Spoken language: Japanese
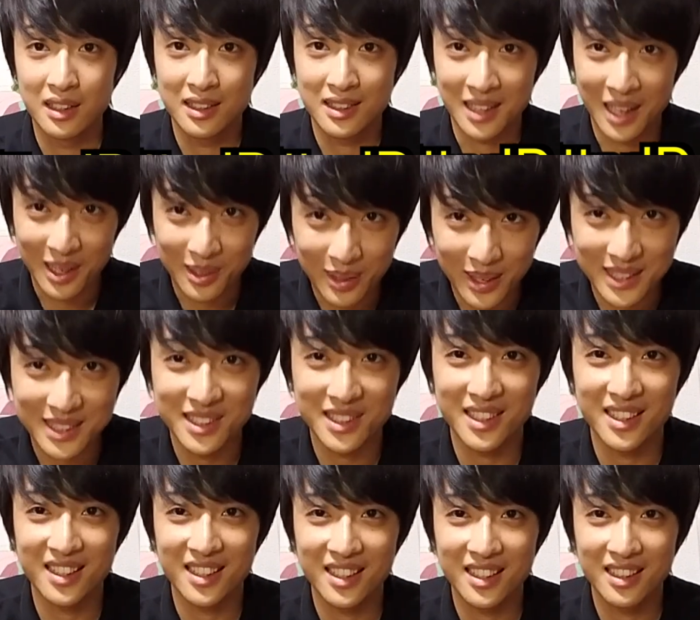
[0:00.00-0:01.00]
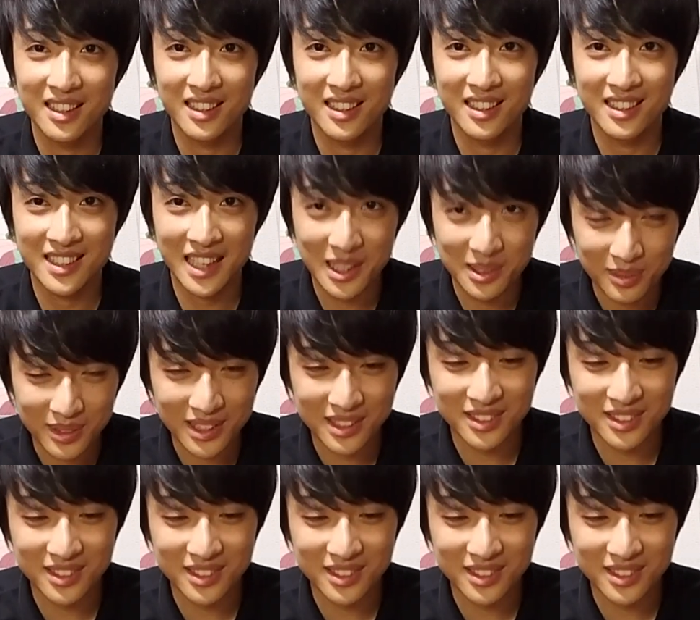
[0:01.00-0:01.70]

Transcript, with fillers: なるべく、なるべ